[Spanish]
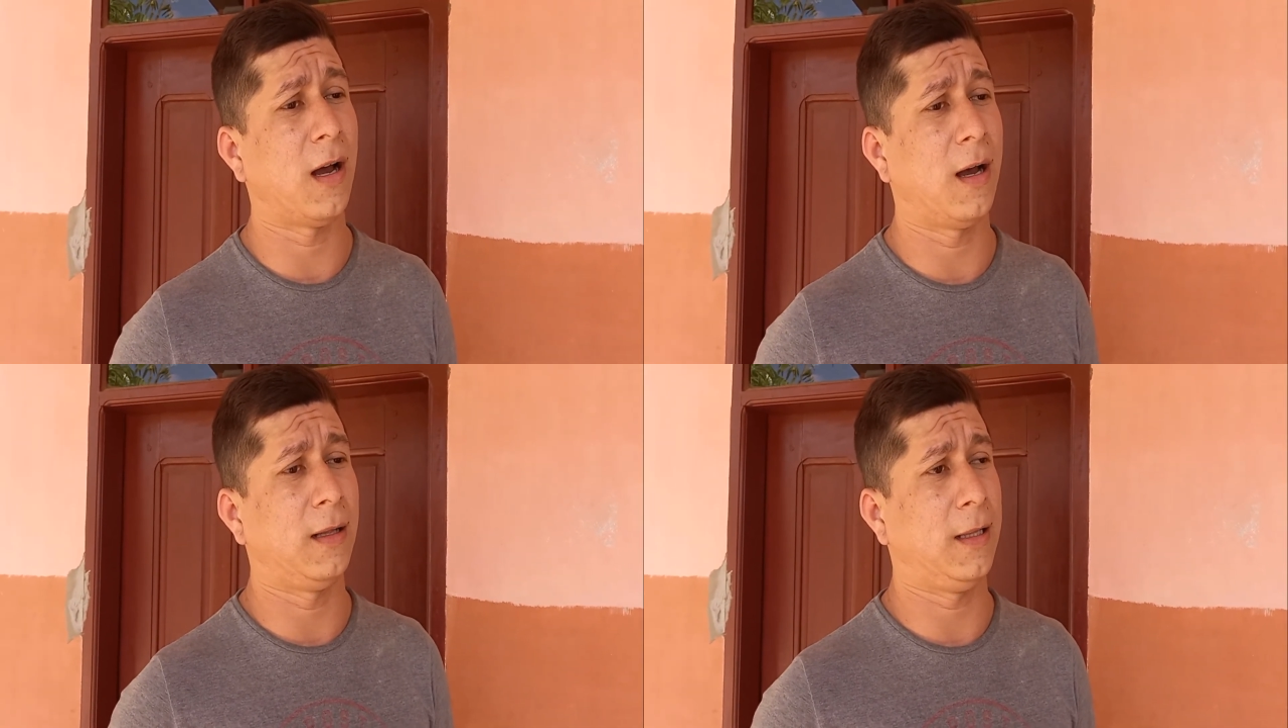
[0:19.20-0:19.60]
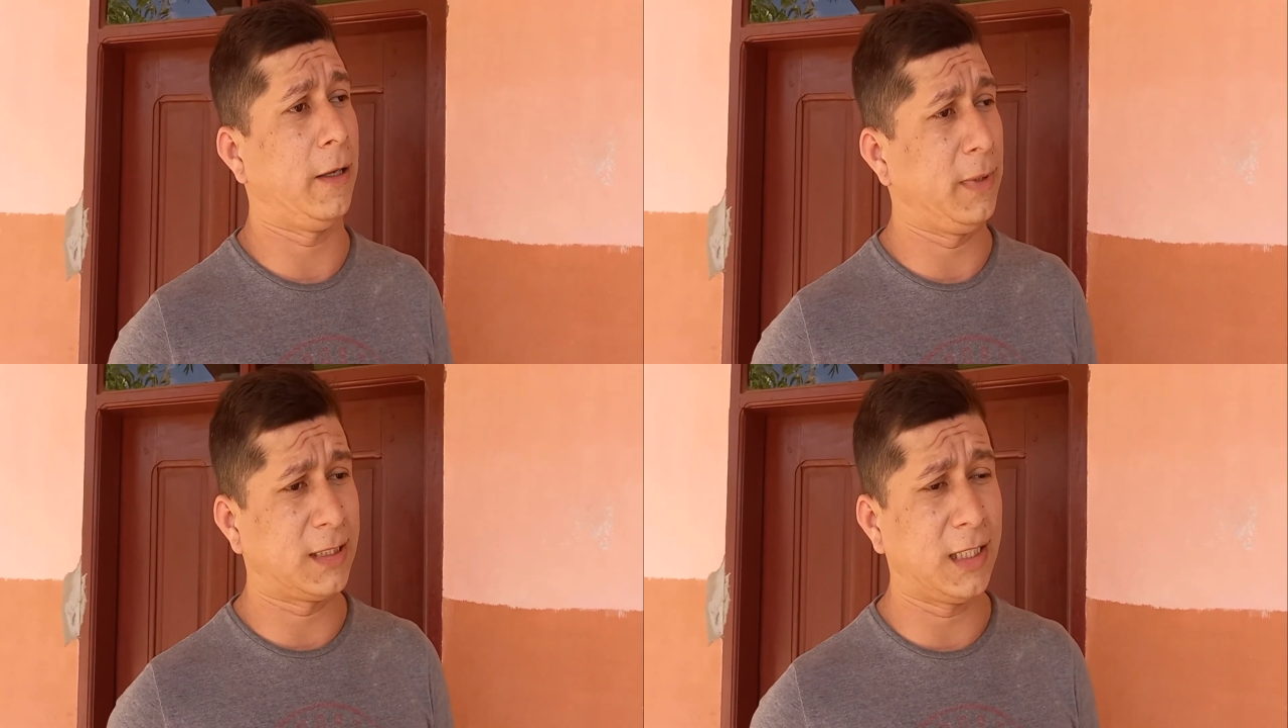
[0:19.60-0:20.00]
de
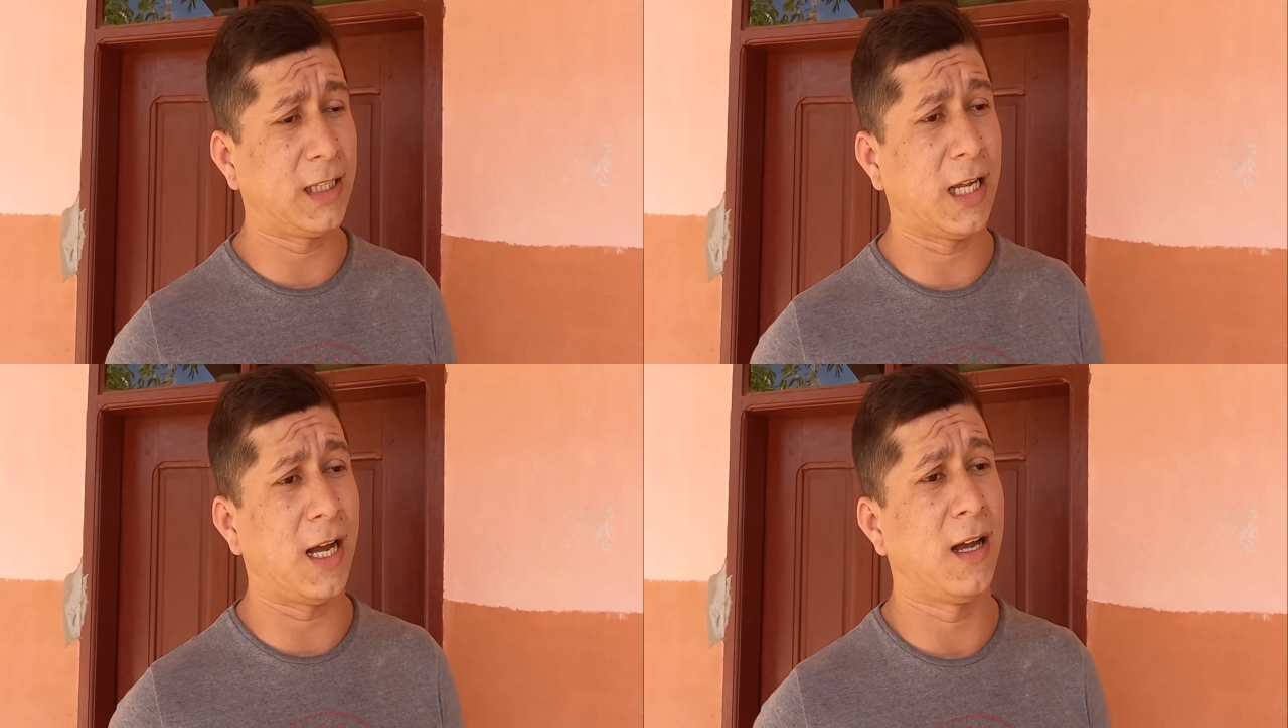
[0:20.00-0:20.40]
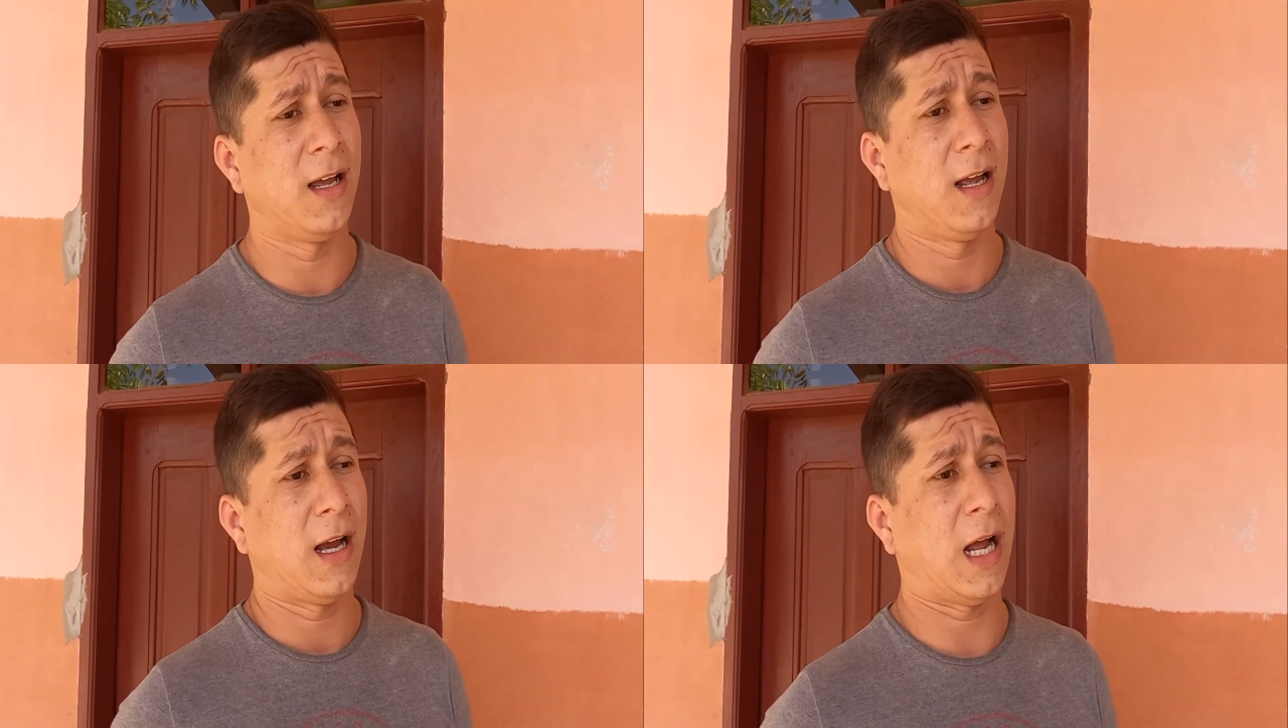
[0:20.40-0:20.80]
visita
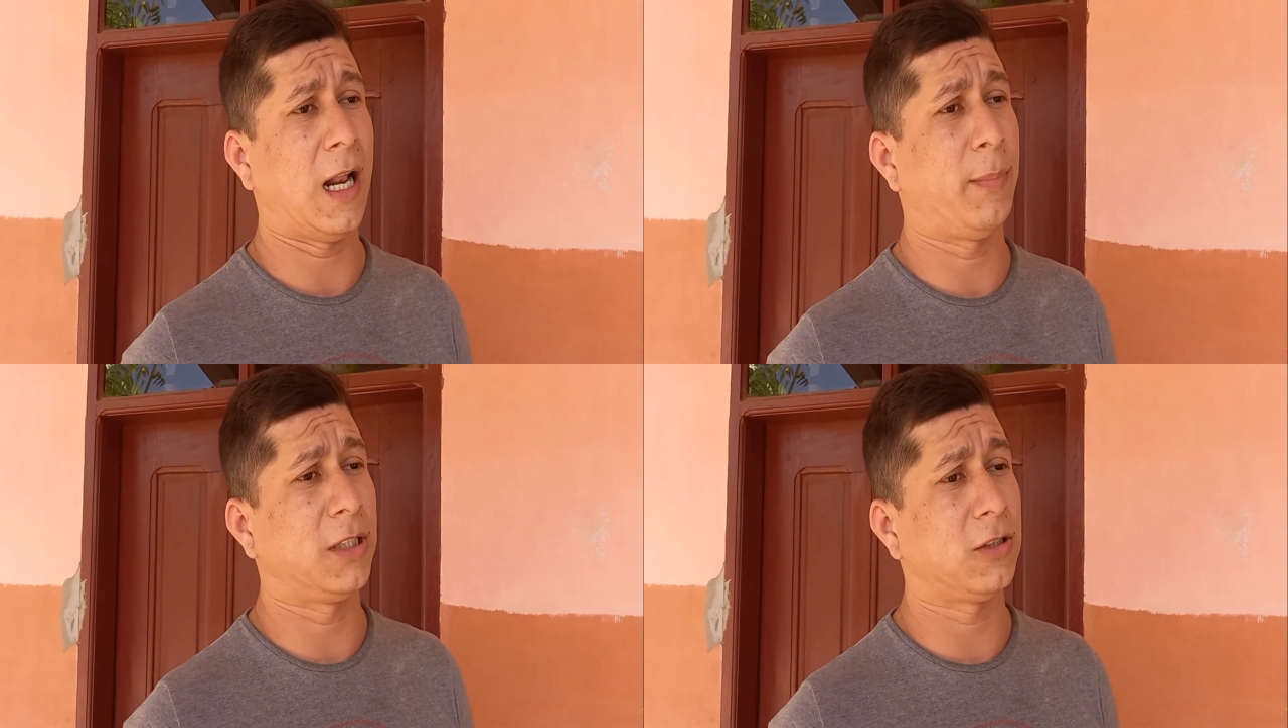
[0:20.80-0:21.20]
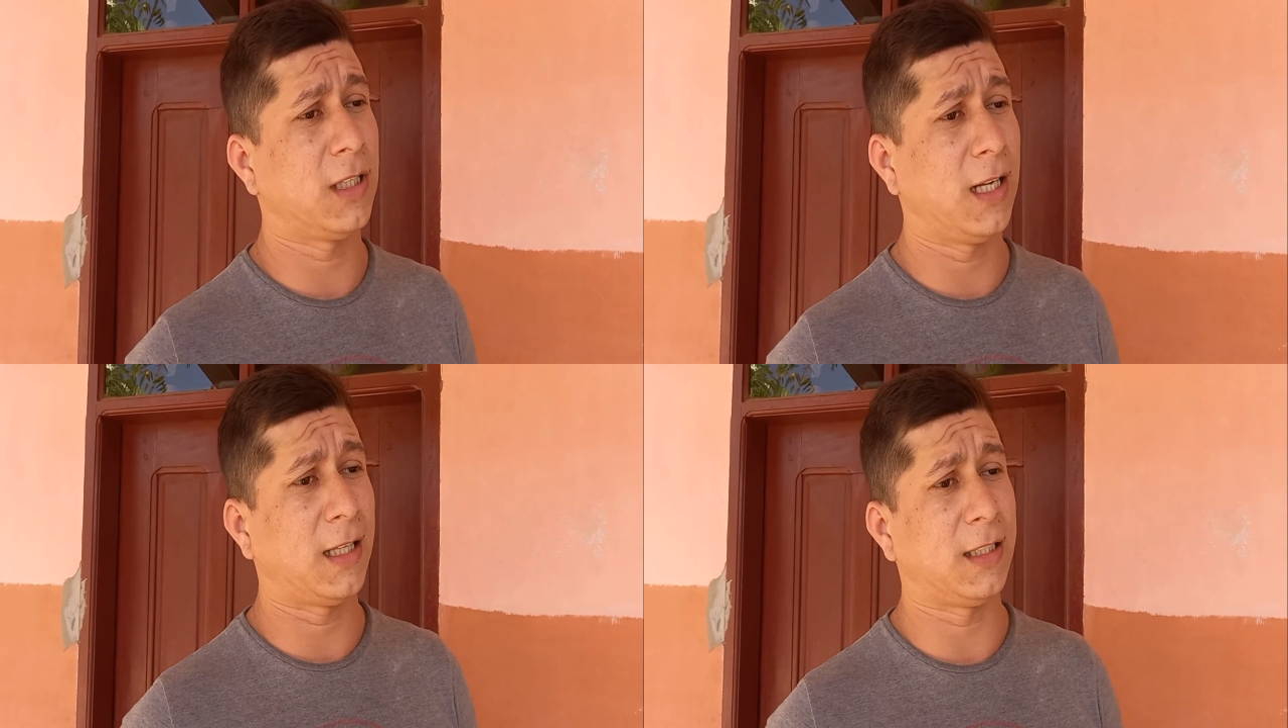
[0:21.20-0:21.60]
a las personas
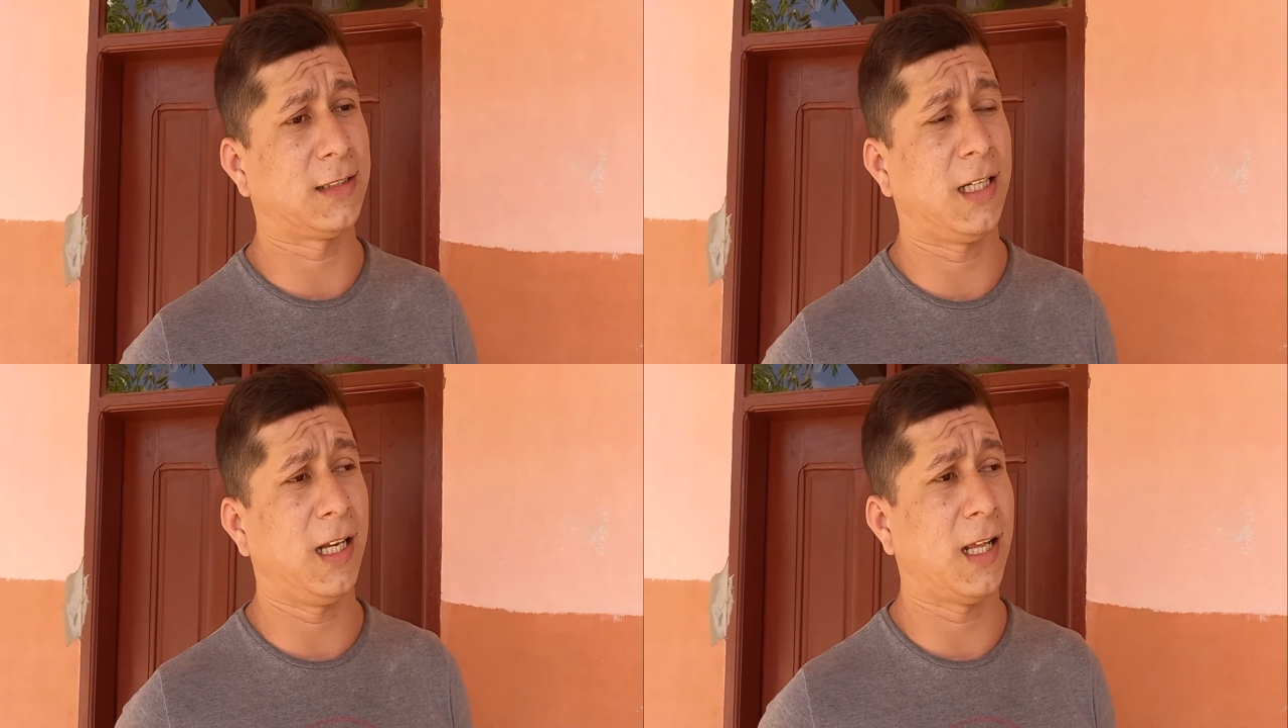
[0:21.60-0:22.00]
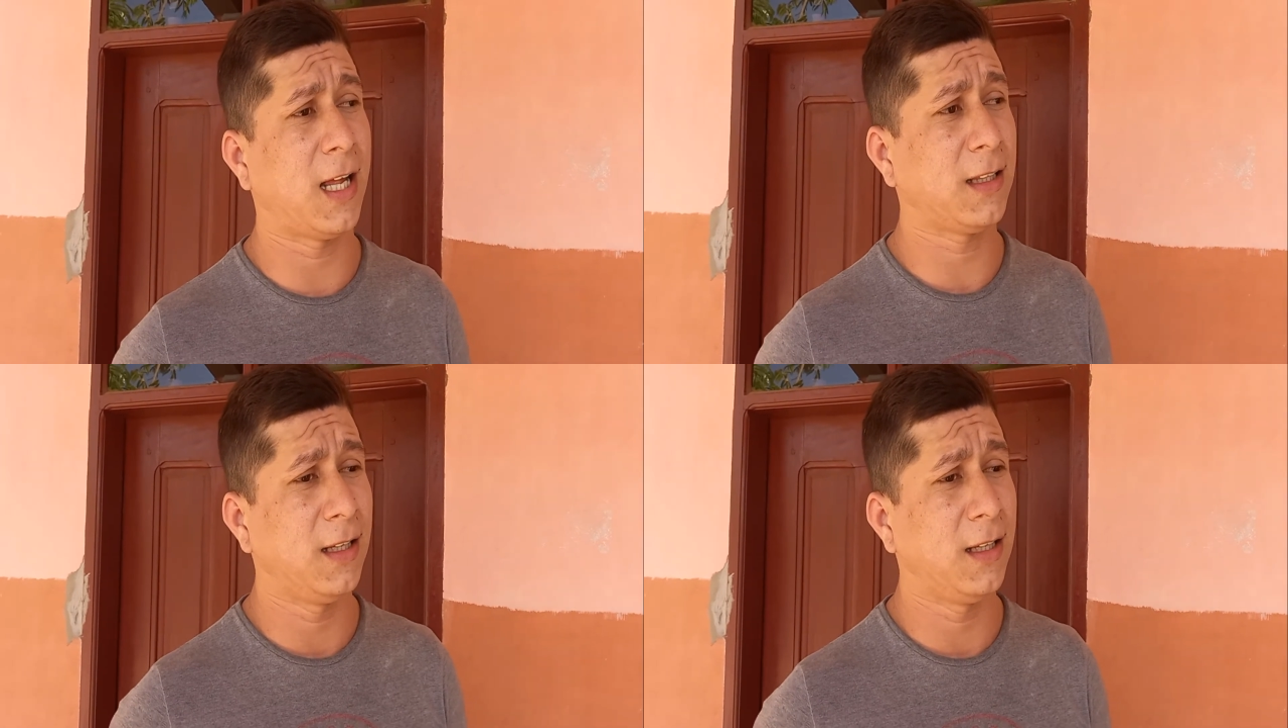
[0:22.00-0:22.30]
de la tercera edad,